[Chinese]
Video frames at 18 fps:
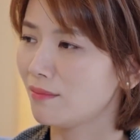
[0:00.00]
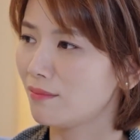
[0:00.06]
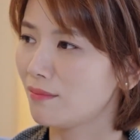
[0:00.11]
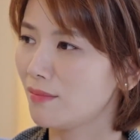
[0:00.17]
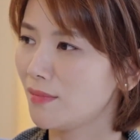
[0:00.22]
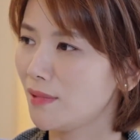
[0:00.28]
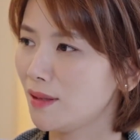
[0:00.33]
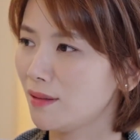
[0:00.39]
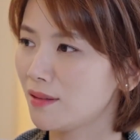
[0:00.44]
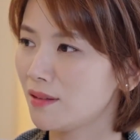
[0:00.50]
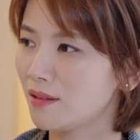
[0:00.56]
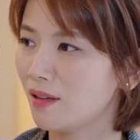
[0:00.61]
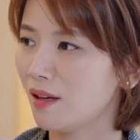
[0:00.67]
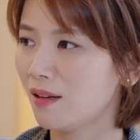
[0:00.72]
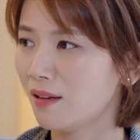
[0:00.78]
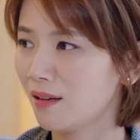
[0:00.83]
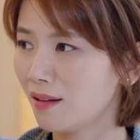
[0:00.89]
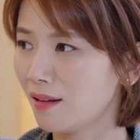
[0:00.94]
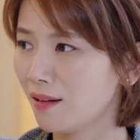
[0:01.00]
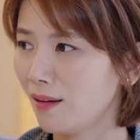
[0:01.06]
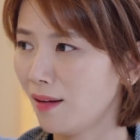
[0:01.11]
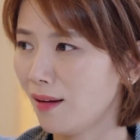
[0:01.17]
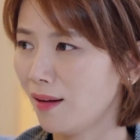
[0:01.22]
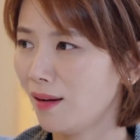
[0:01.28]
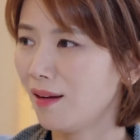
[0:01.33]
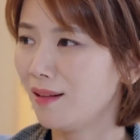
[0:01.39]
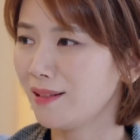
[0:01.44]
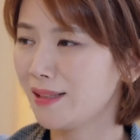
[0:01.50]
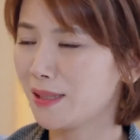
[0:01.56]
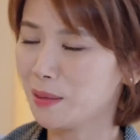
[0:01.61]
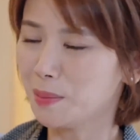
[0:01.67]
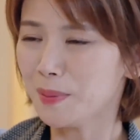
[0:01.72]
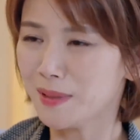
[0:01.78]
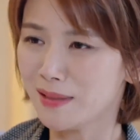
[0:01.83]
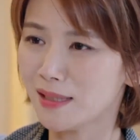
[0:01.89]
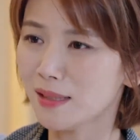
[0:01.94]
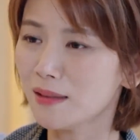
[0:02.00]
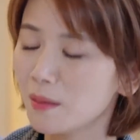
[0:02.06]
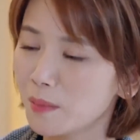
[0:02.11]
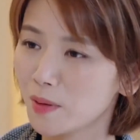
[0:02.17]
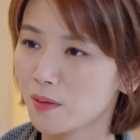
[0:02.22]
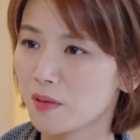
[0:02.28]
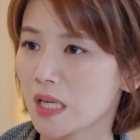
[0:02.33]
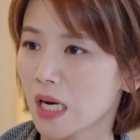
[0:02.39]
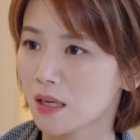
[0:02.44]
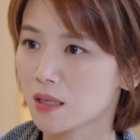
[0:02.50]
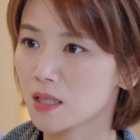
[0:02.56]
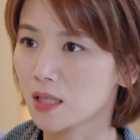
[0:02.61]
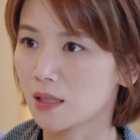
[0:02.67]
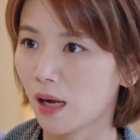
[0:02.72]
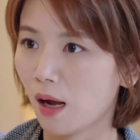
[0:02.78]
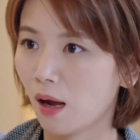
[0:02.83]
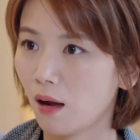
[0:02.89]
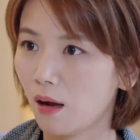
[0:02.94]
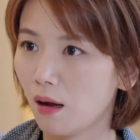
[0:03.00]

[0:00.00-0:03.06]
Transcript: 你，你是不是真的没有常识啊？